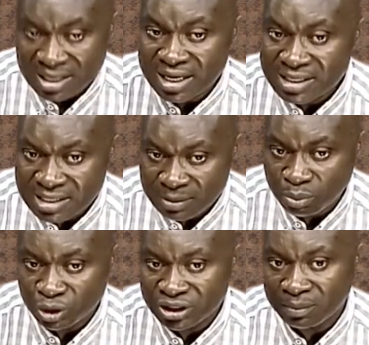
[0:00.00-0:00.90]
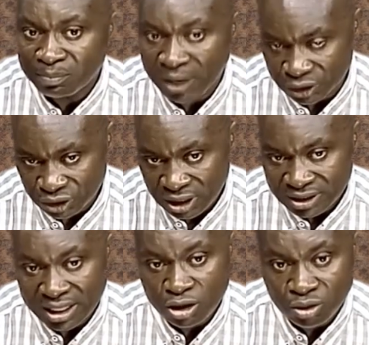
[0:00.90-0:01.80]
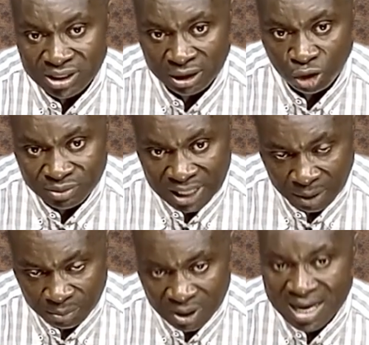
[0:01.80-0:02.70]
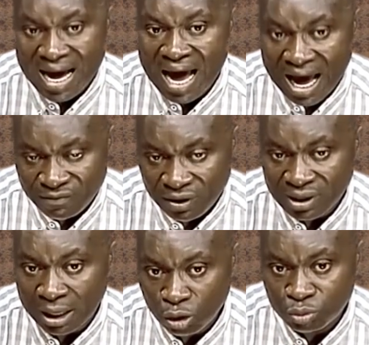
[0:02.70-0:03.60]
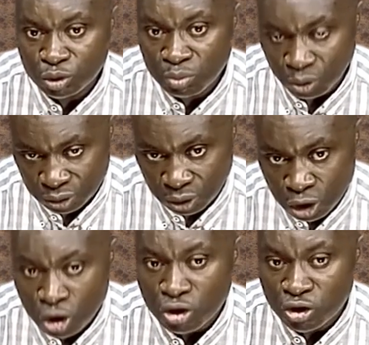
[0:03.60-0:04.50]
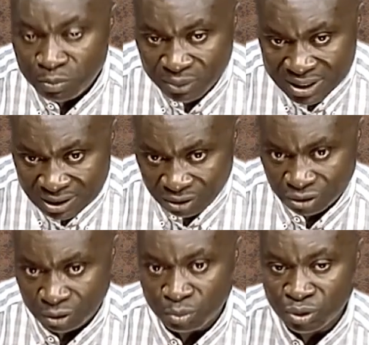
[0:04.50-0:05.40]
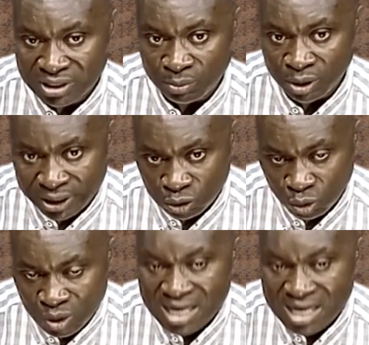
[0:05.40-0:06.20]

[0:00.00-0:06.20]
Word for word: Les six prochains matchs des Lions Indomptables avant la Coupe du Monde représentent pour Samuel Eto